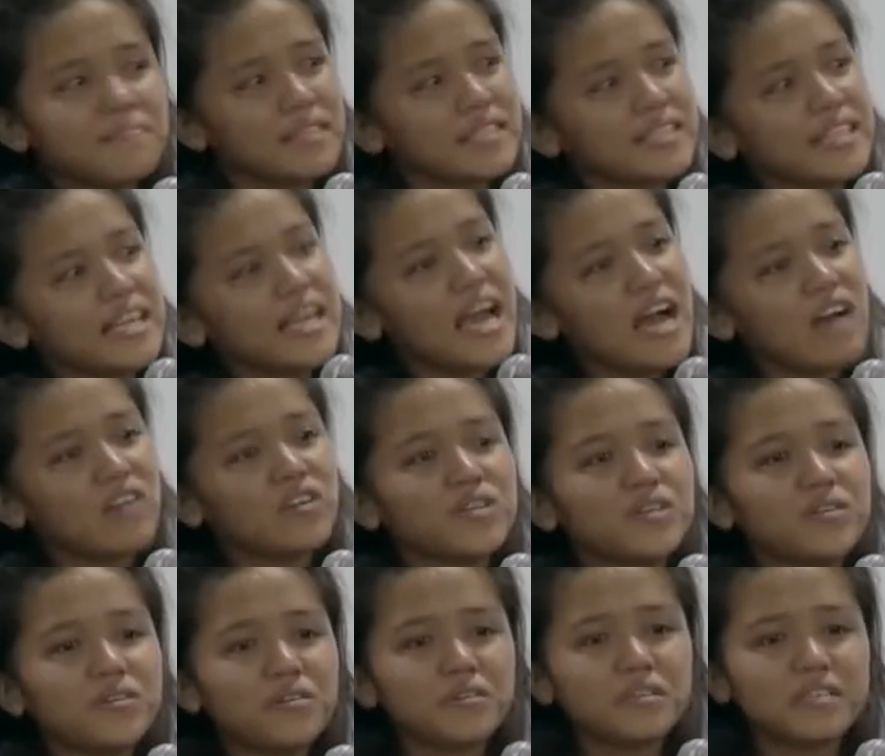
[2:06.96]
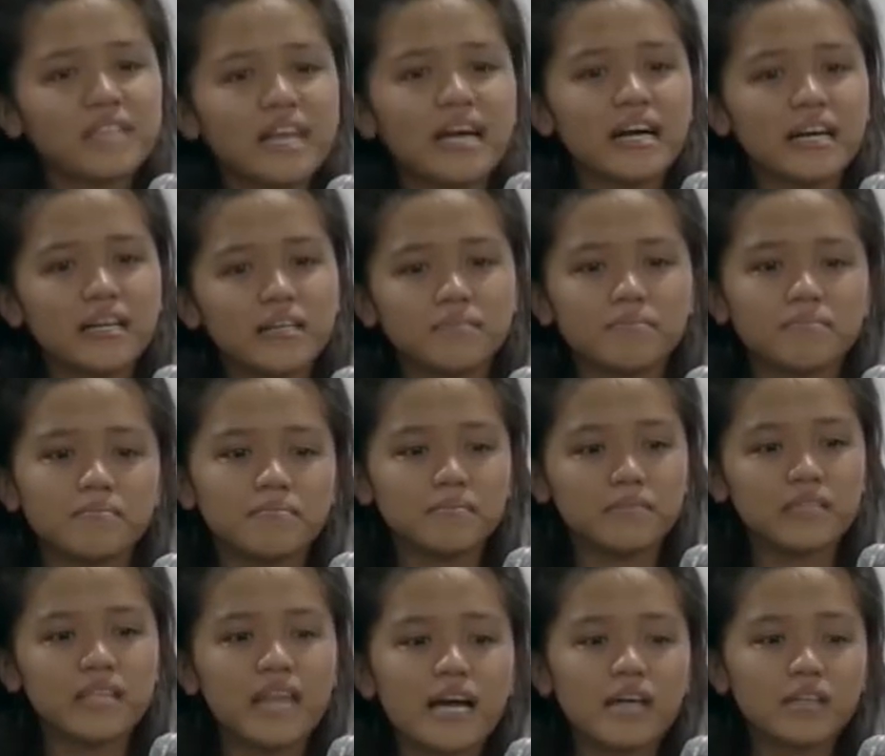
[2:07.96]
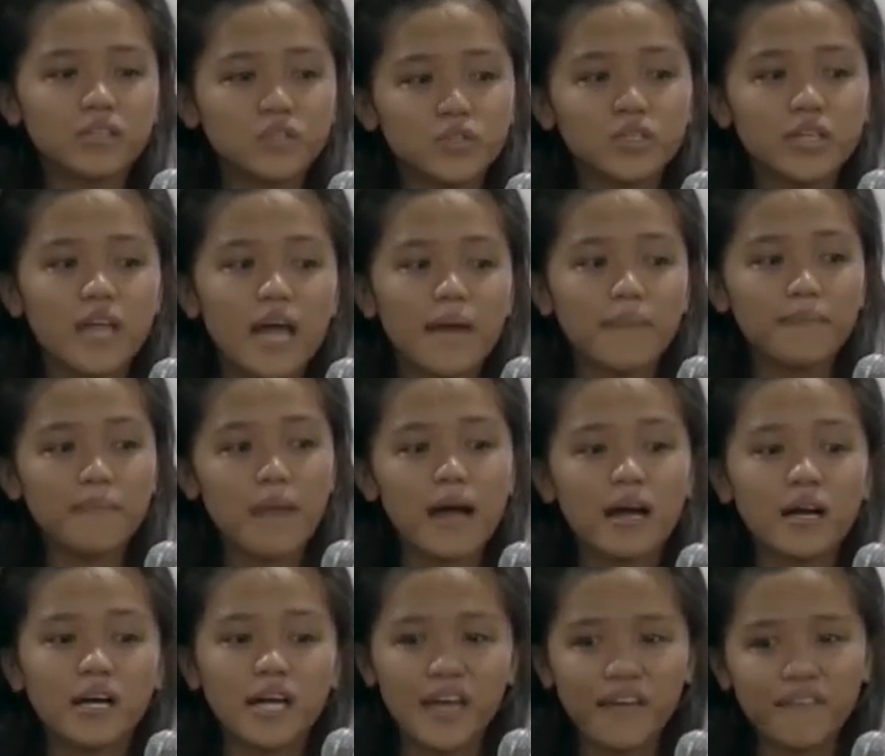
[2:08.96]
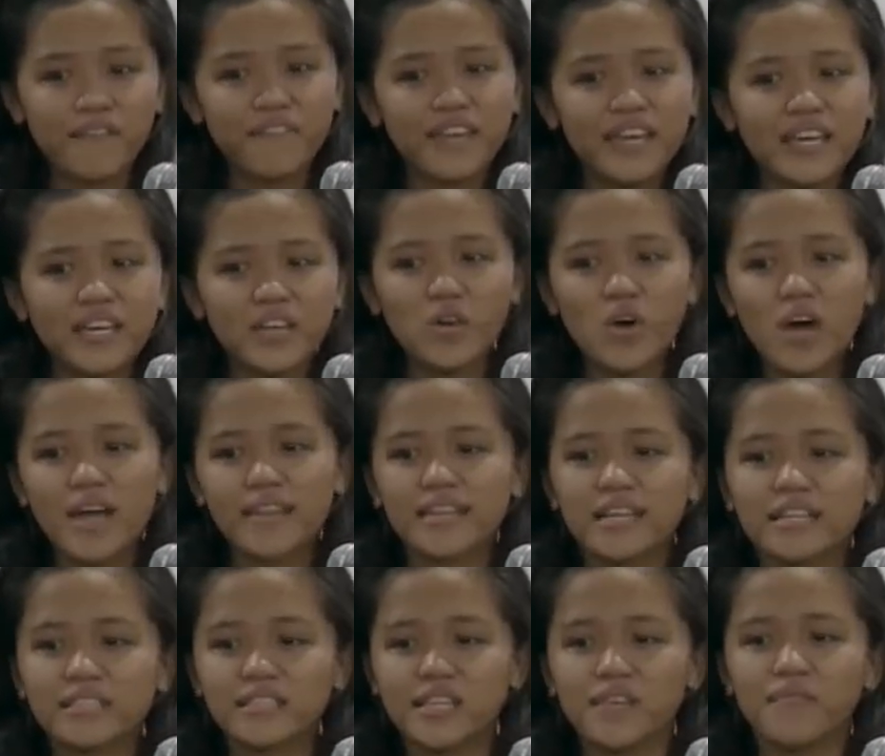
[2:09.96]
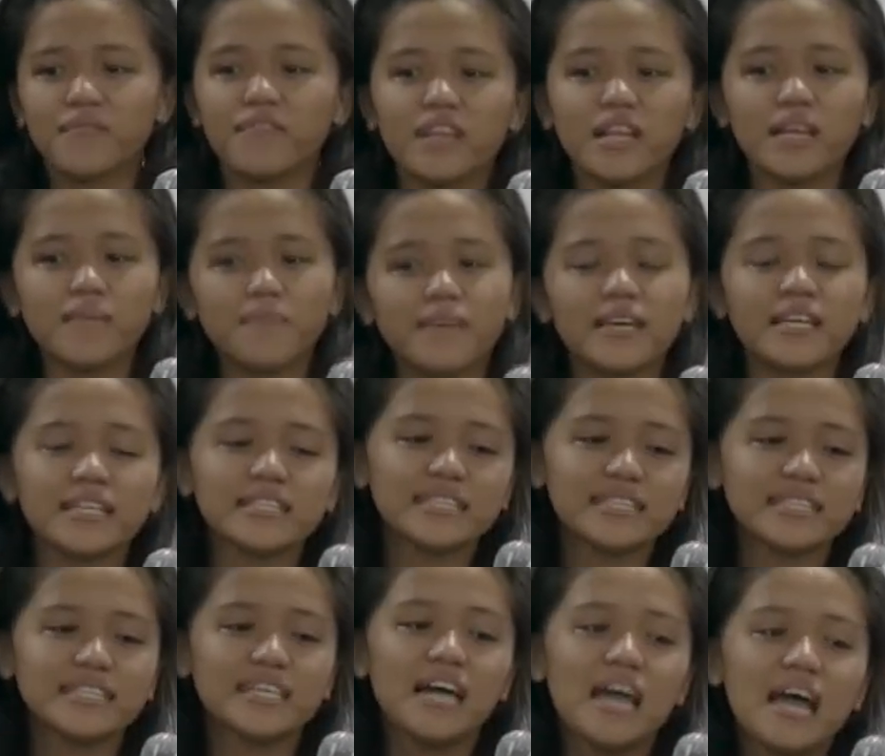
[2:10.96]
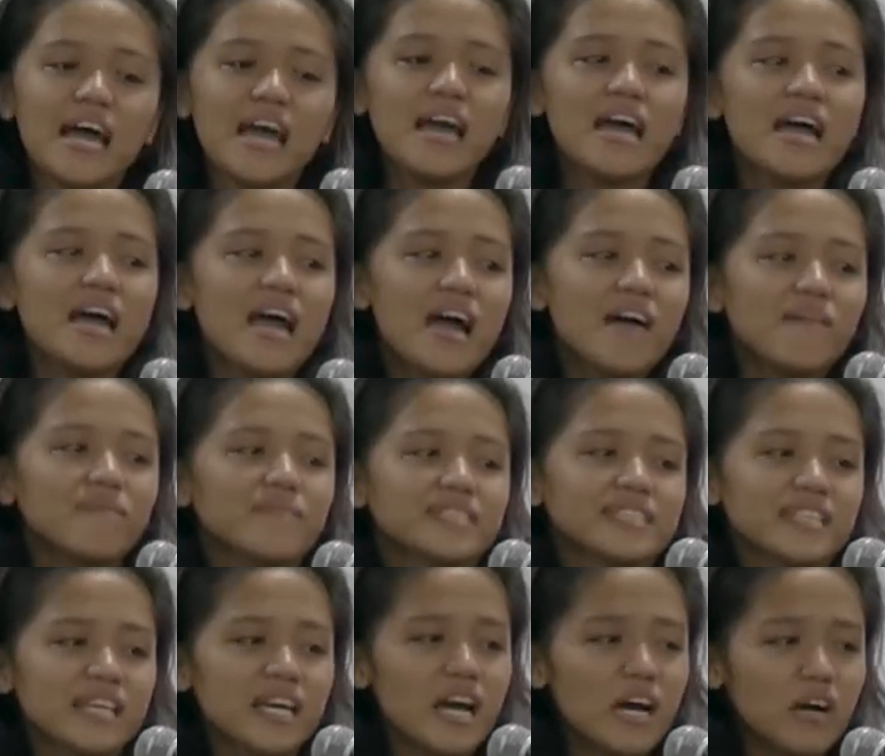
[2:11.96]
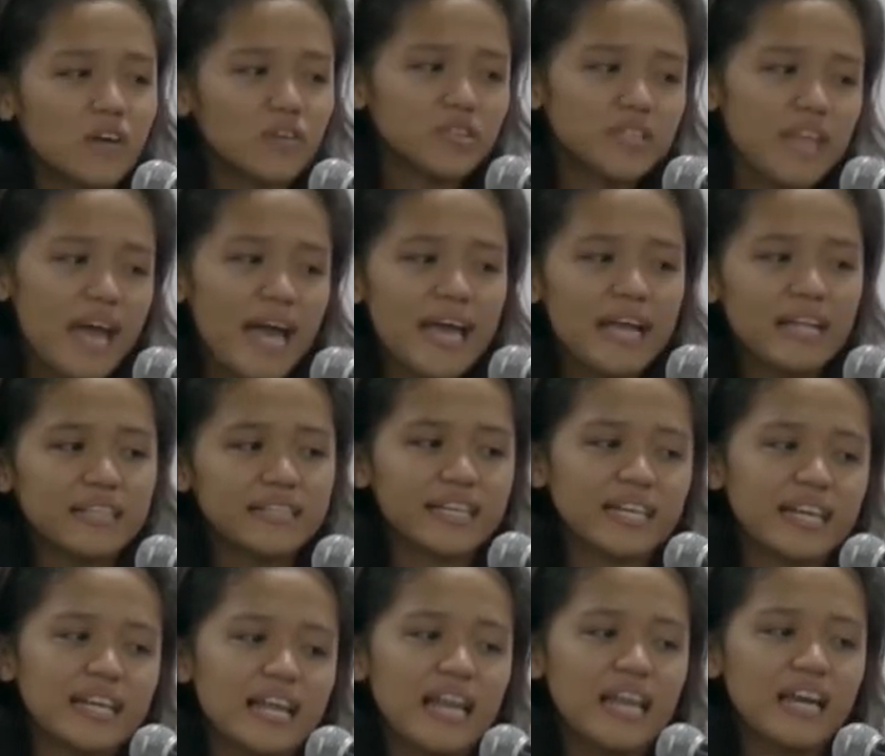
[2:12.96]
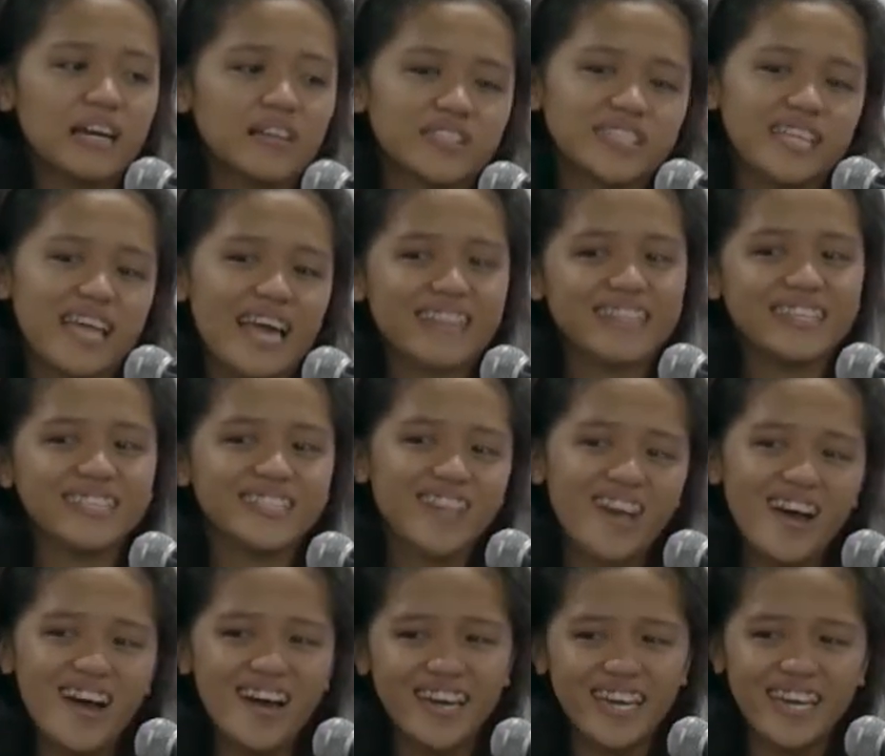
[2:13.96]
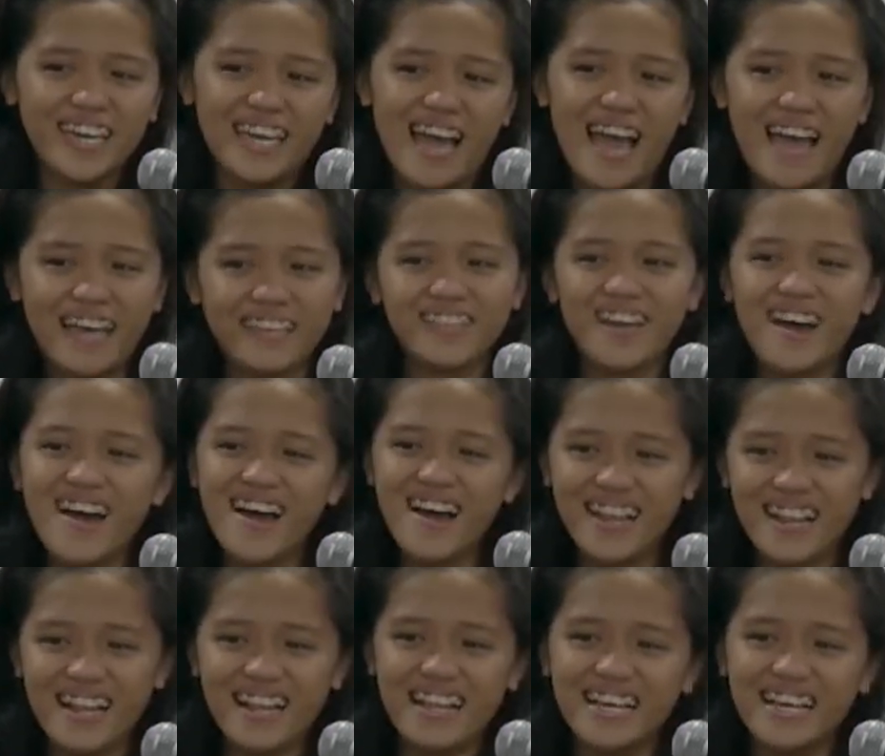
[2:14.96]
Masaya ako nung na, nag-tune up ang FAU at ang Team Philippines. Masaya ako dahil nakilala ko si Ate Joy, idol.